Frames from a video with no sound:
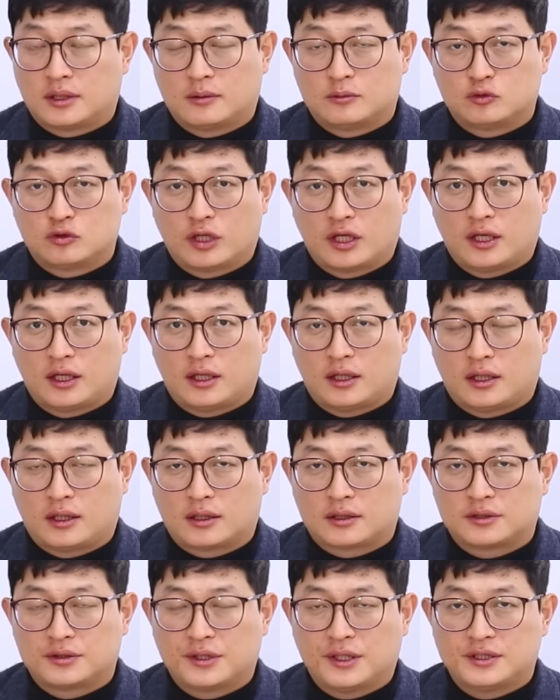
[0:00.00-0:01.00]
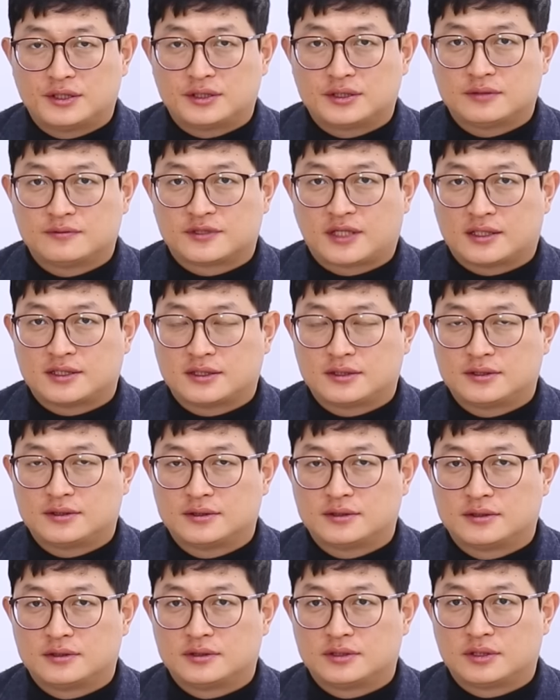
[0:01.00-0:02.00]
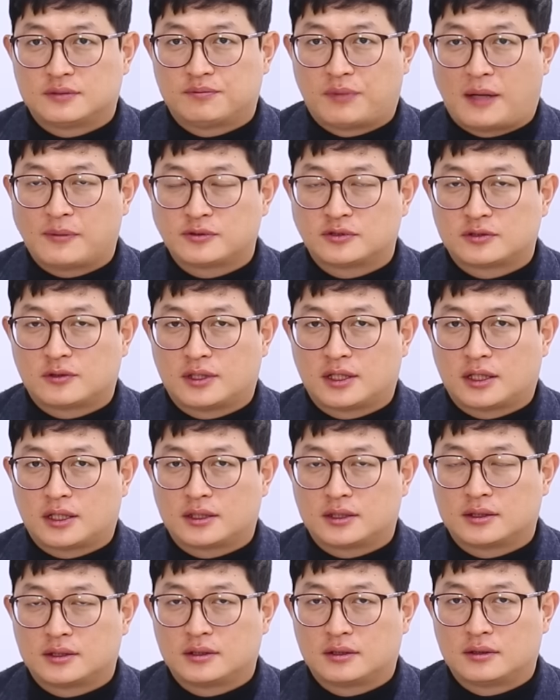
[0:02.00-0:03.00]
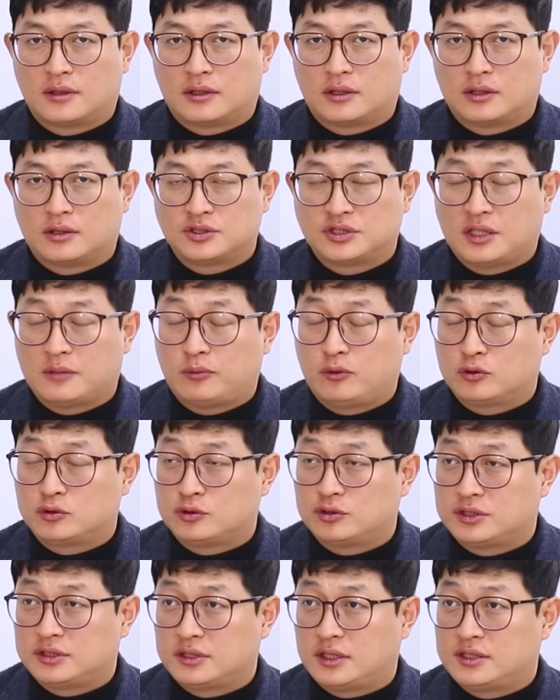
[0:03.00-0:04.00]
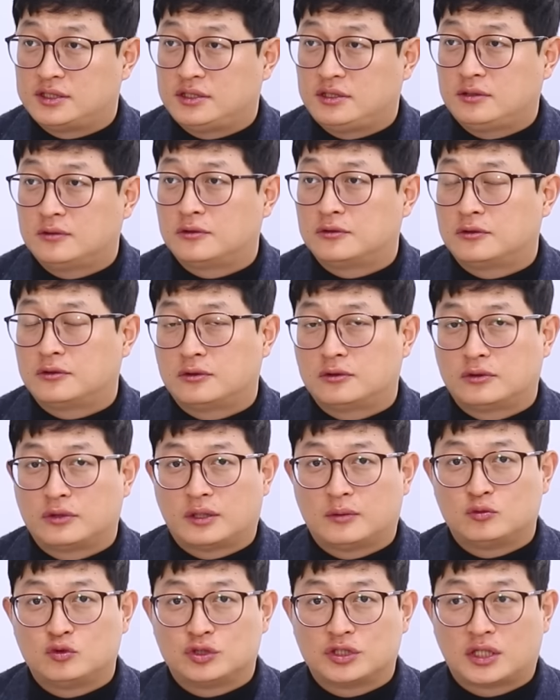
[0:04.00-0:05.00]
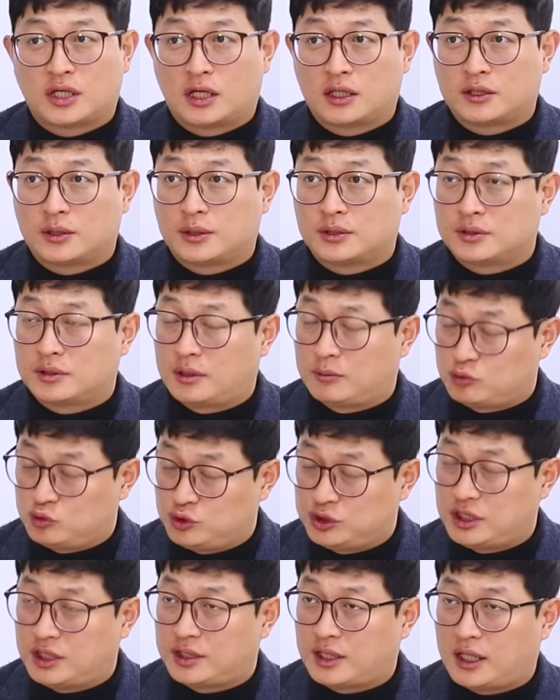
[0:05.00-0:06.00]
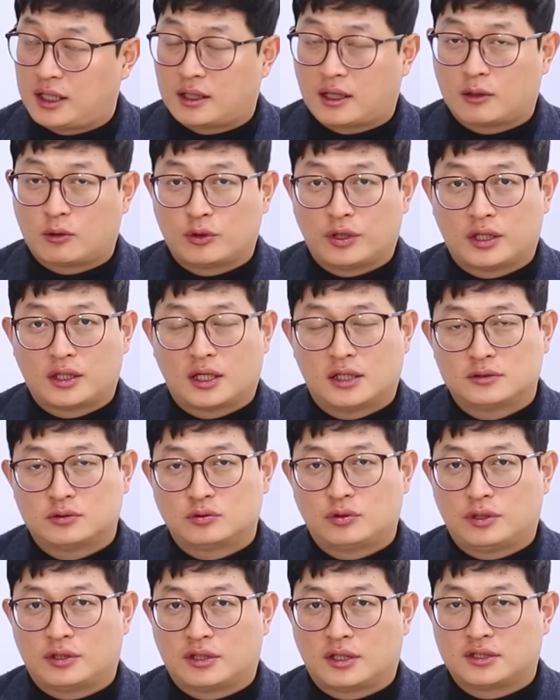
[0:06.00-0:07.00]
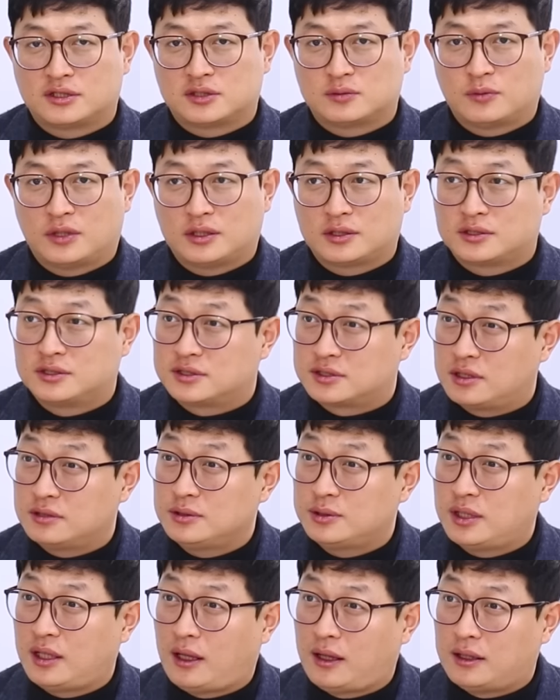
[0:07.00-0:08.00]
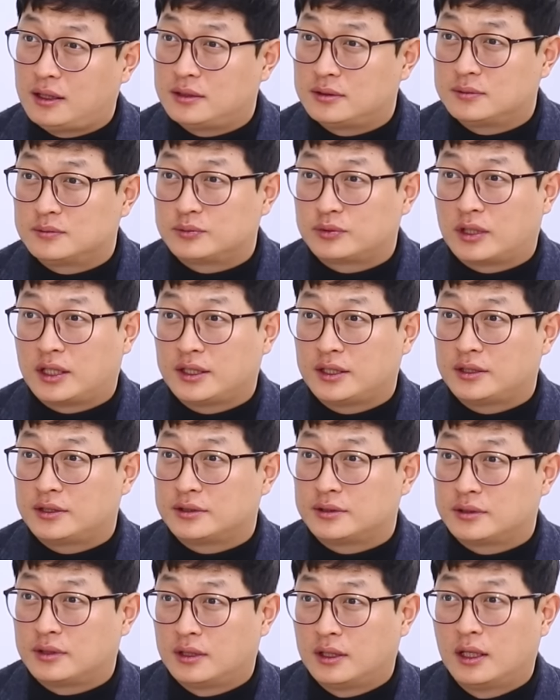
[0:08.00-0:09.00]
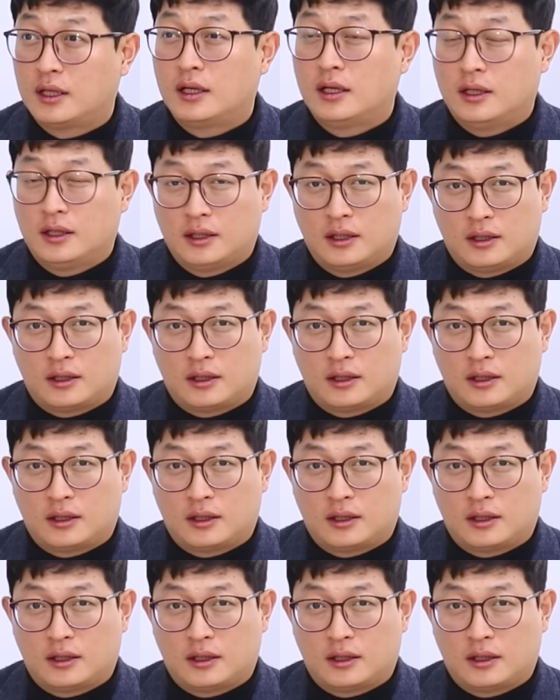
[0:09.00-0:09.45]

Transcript: 때문에, 그게 지금 사실은 지금 밥스완 CFO 출신의 CEO의 문제다라고 얘기할 수도 있겠지만, 그 전 때인 브라이언 누적이 돼 있죠.